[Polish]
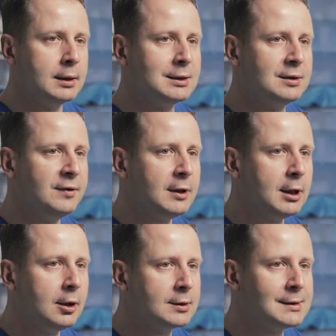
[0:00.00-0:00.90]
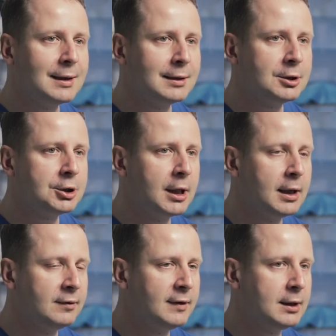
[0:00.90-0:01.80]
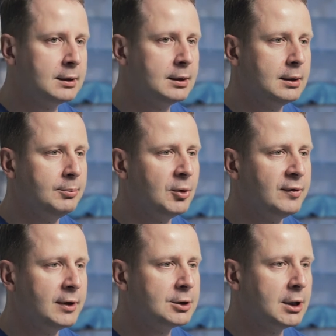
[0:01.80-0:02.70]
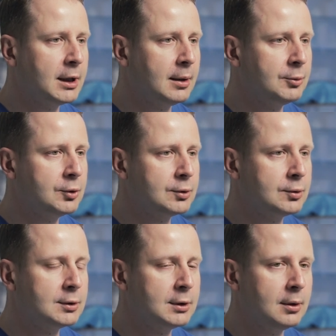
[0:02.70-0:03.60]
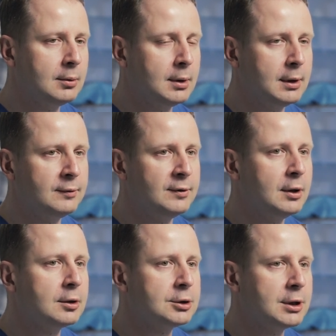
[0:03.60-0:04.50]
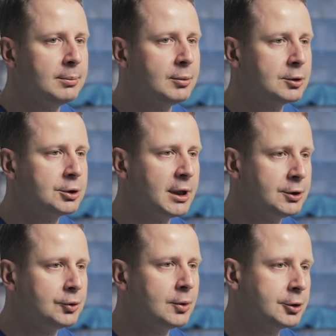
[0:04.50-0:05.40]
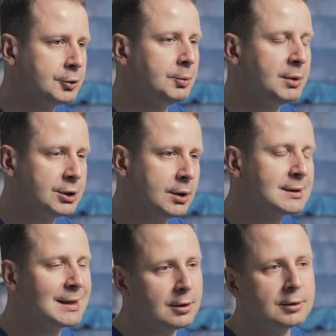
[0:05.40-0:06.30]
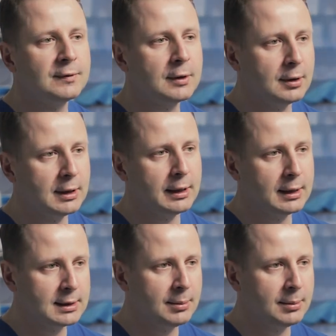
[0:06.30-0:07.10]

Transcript: Zwykle ostateczne efekty powiększenia biustu są widoczne po 6-8 miesiącach od wykonania